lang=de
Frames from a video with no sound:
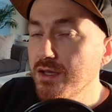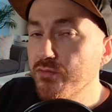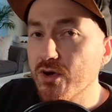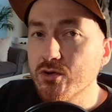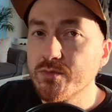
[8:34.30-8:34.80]
Alle
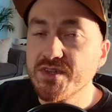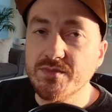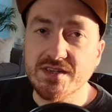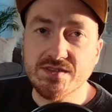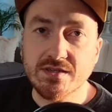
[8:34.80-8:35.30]
Frauen um
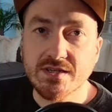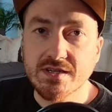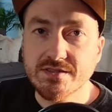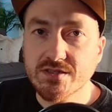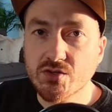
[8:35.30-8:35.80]
Sebastian
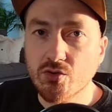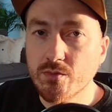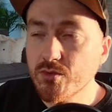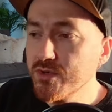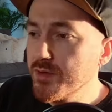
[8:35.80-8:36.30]
drehen sich
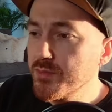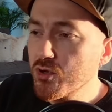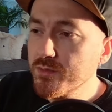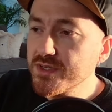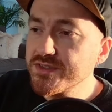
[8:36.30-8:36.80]
rum und er
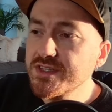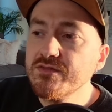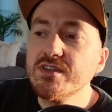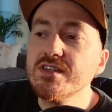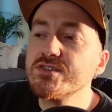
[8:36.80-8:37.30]
bekommt das
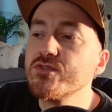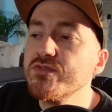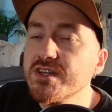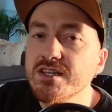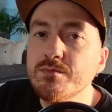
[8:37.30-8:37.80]
irgendwie nicht so
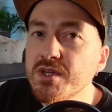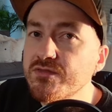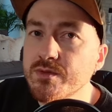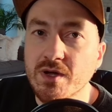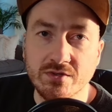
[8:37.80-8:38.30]
wirklich
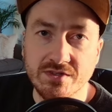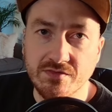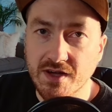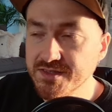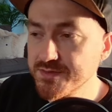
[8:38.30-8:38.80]
mit, will man uns
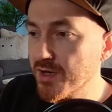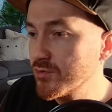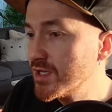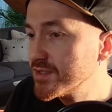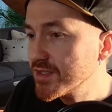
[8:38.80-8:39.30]
weiß
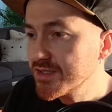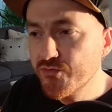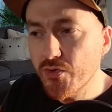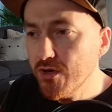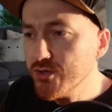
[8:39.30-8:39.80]
machen. Und er ist dann
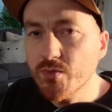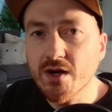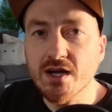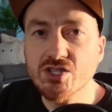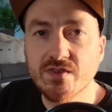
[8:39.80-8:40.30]
völlig
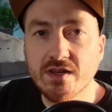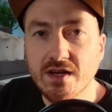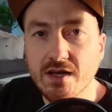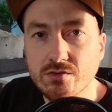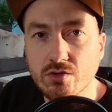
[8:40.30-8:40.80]
überrascht, wer da
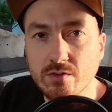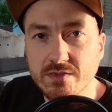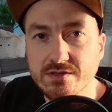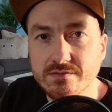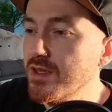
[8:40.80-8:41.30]
gerade
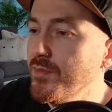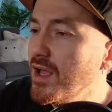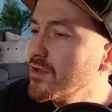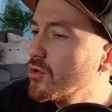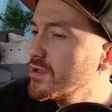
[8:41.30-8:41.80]
kommt. Die haben
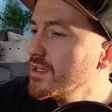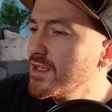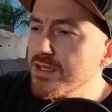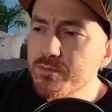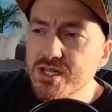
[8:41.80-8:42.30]
alle noch
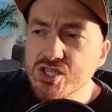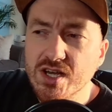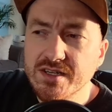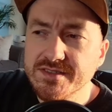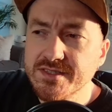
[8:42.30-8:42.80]
nie den
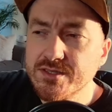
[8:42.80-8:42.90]
Bachelor gesehen.